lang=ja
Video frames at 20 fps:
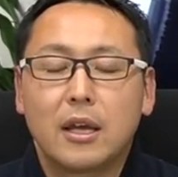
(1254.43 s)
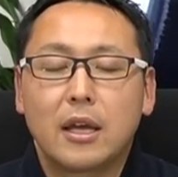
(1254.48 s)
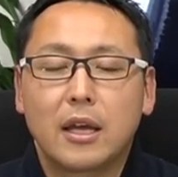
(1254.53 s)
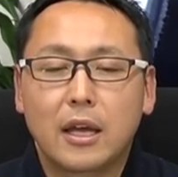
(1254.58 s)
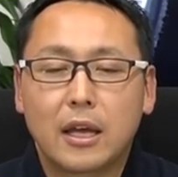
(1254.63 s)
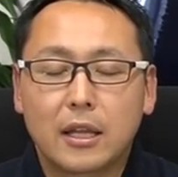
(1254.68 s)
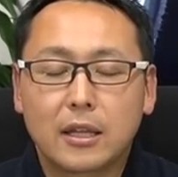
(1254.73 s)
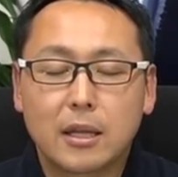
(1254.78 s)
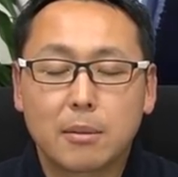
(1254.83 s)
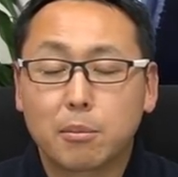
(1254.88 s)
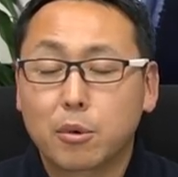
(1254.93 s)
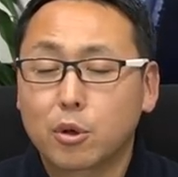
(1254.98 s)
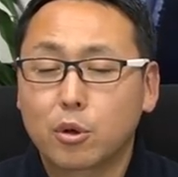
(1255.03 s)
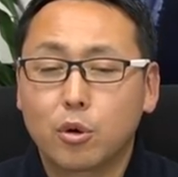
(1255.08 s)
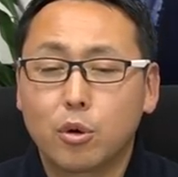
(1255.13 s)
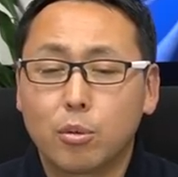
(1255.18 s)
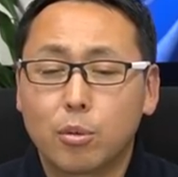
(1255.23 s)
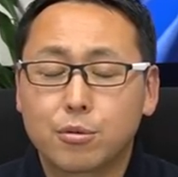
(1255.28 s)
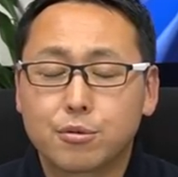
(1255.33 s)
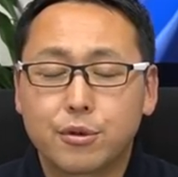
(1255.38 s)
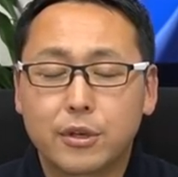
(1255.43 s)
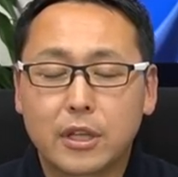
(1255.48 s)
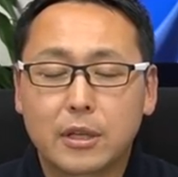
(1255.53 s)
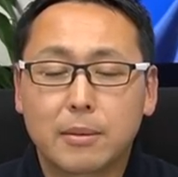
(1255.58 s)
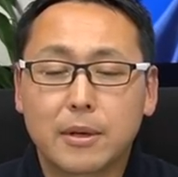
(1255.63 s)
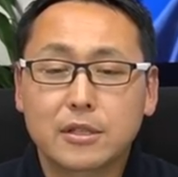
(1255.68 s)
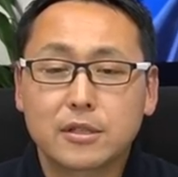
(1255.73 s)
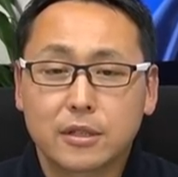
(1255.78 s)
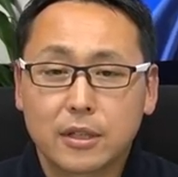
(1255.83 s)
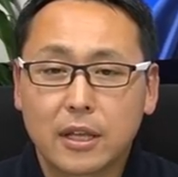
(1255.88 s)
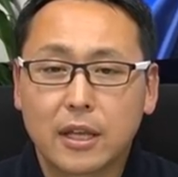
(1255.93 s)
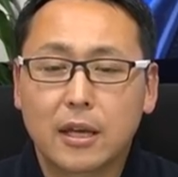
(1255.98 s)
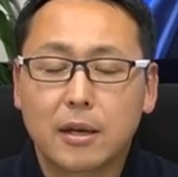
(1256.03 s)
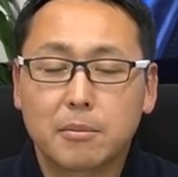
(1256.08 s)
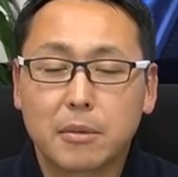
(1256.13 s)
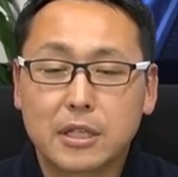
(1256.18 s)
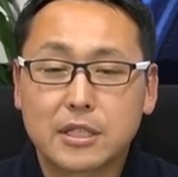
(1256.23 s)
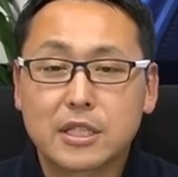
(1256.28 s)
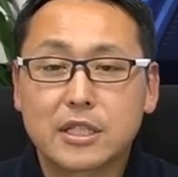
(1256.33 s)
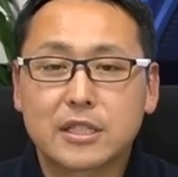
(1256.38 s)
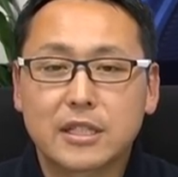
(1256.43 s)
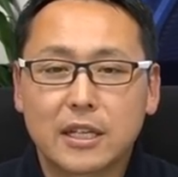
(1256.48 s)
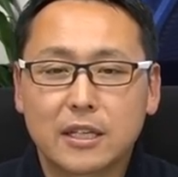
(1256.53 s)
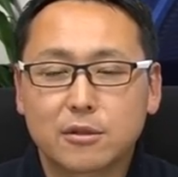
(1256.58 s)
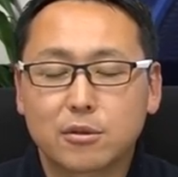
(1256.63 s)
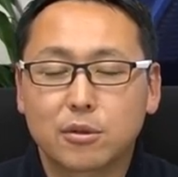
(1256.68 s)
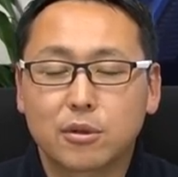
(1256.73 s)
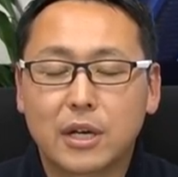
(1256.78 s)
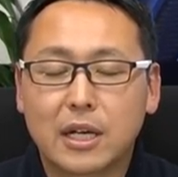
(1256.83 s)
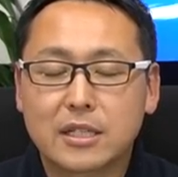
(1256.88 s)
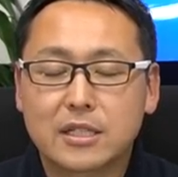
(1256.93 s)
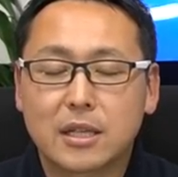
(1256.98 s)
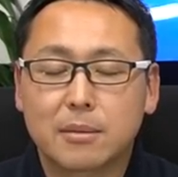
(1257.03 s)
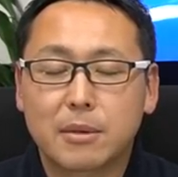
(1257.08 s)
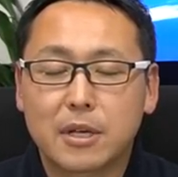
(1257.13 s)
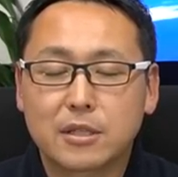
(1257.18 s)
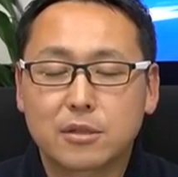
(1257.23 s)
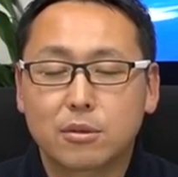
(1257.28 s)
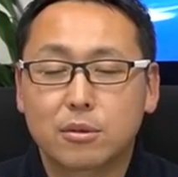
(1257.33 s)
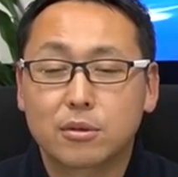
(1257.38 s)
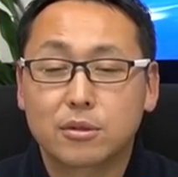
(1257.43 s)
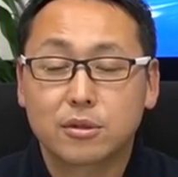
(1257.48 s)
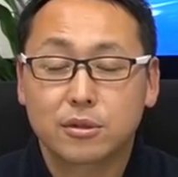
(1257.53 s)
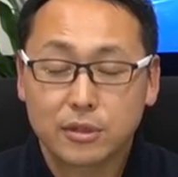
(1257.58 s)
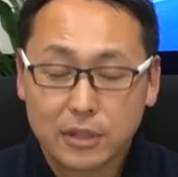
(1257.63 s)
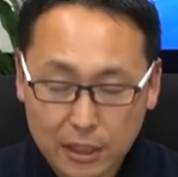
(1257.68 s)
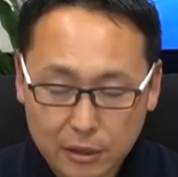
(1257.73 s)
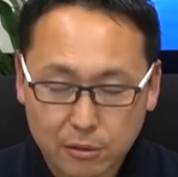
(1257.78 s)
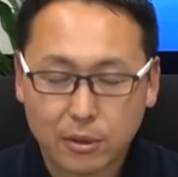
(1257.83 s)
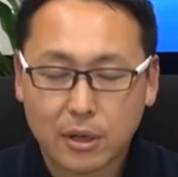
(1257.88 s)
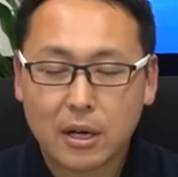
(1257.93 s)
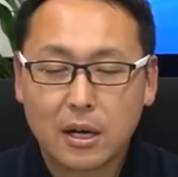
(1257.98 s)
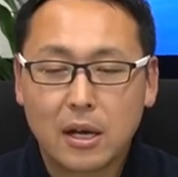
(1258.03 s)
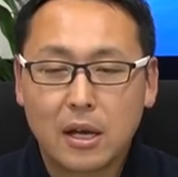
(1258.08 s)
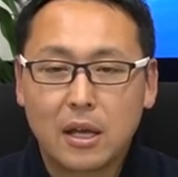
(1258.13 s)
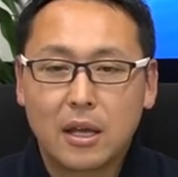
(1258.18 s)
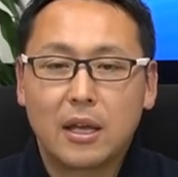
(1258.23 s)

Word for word: えー、店舗の方も増えてますんで、まあ、実際そのカスタマイズをするだとか、